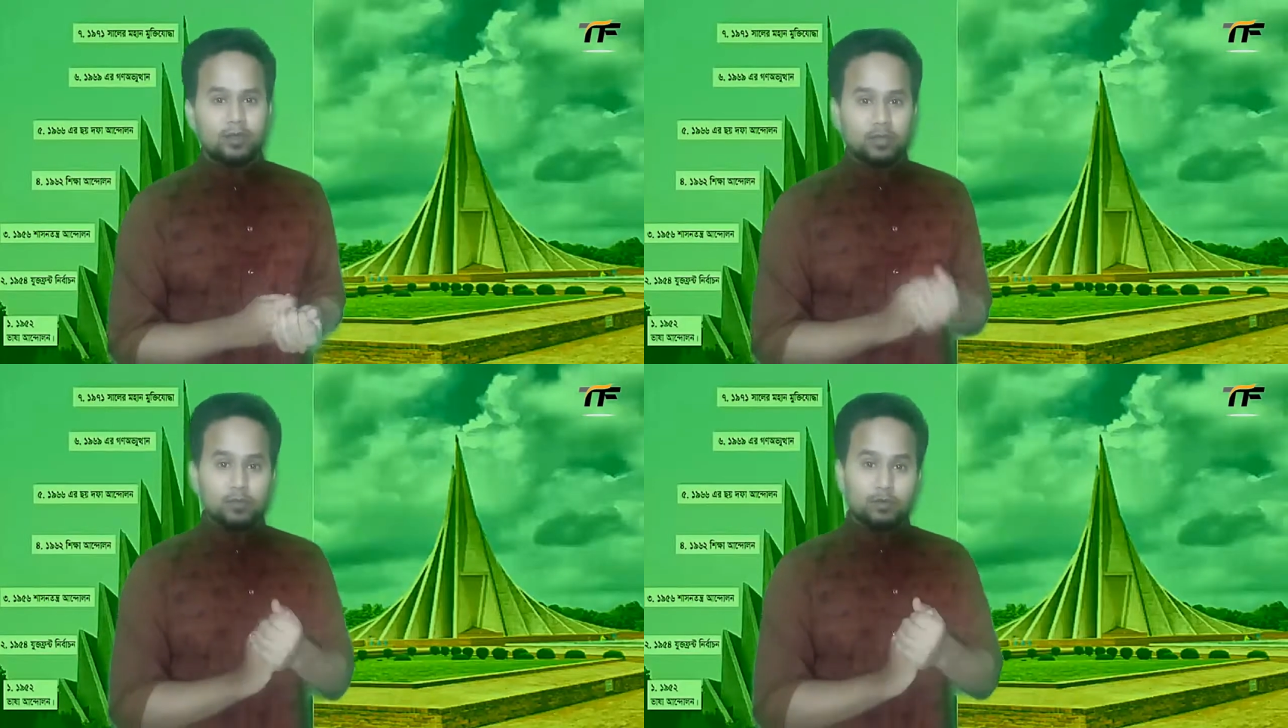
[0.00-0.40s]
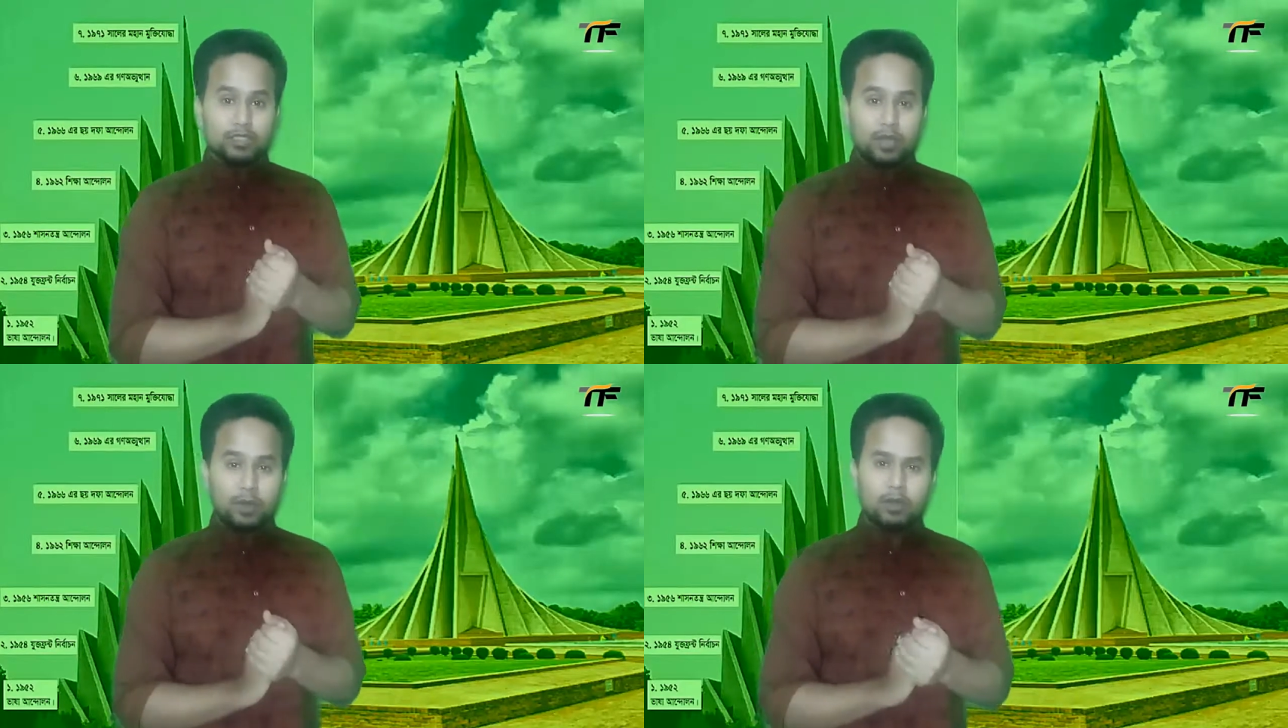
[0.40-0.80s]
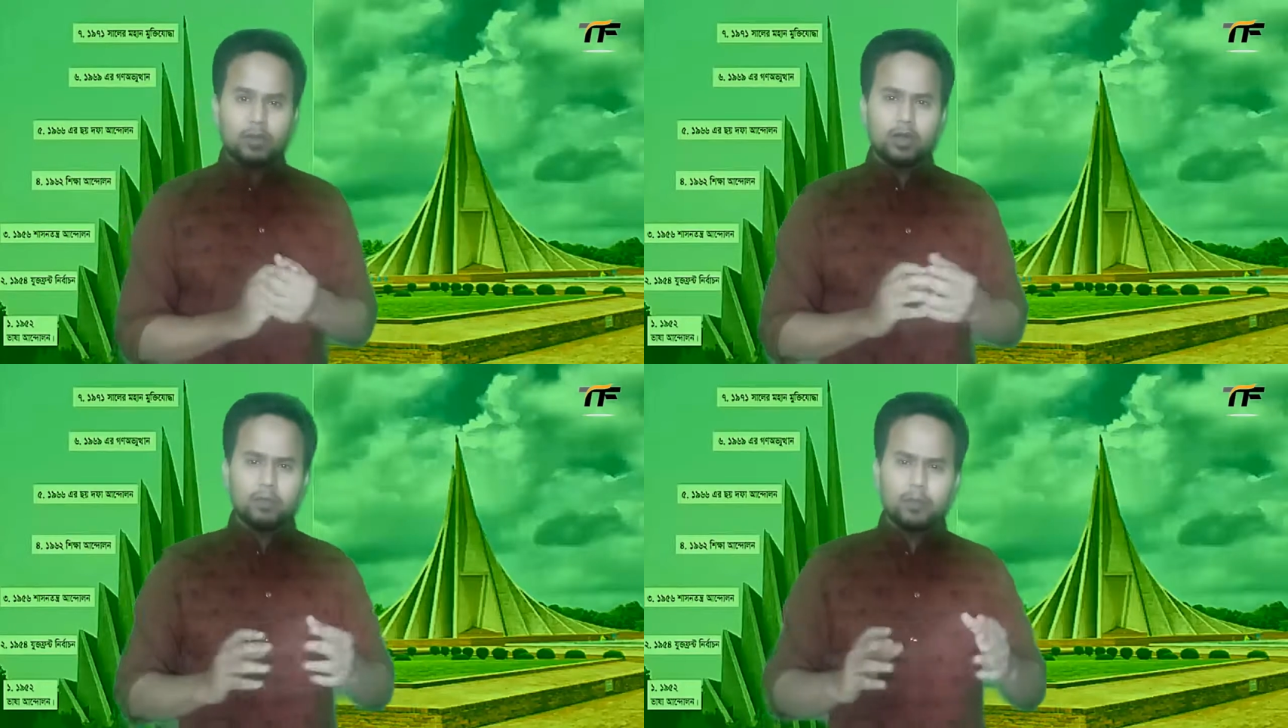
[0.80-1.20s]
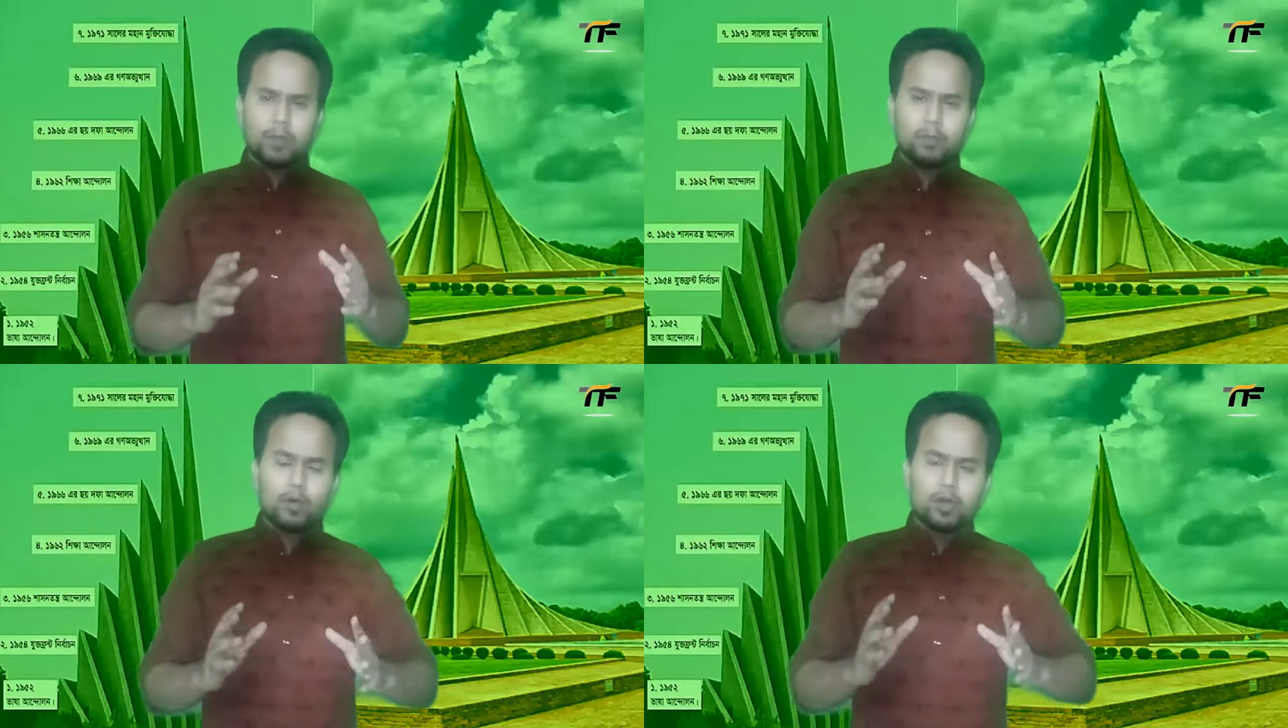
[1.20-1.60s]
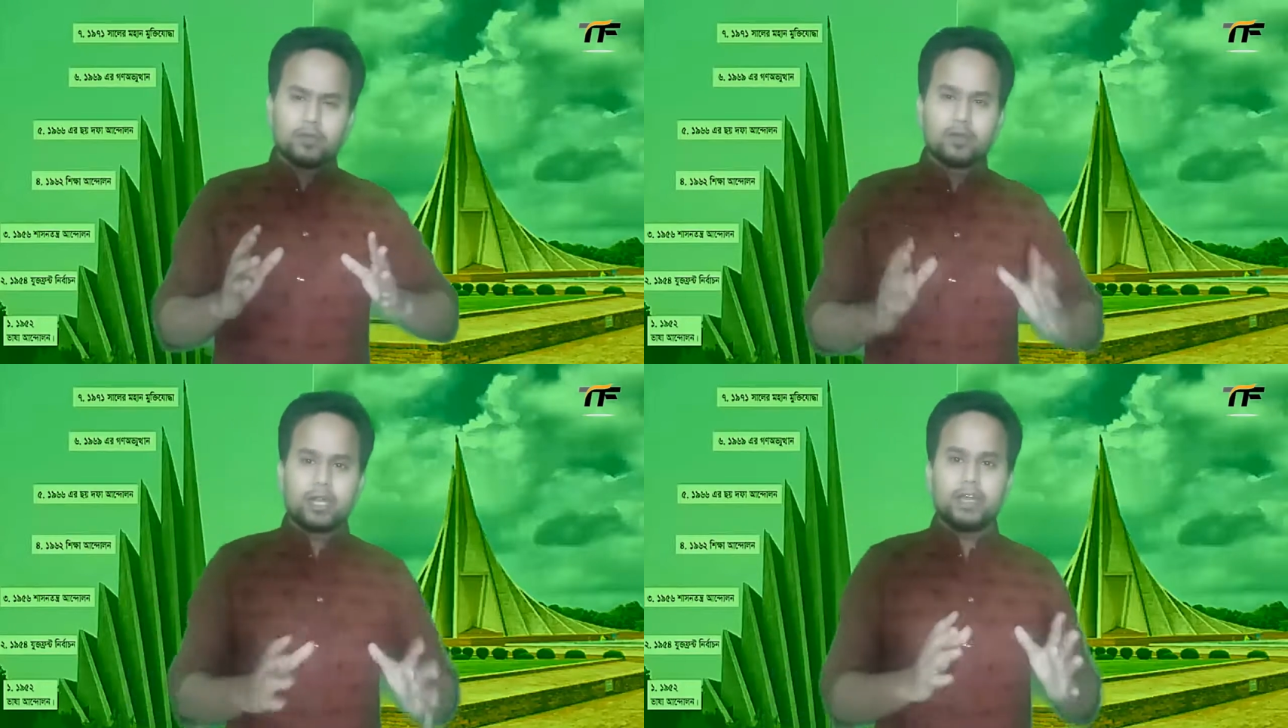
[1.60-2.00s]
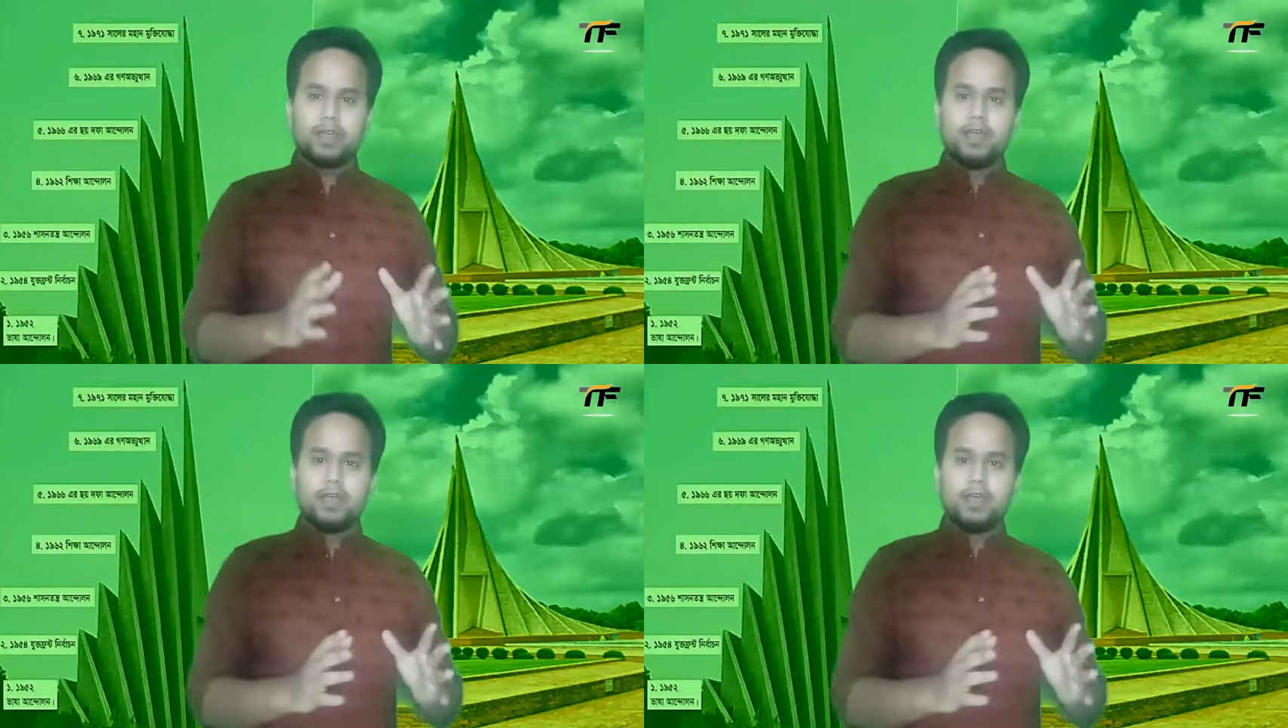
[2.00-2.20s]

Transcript: ওদের বুঝতে পারে এবং বিপুল ভোটে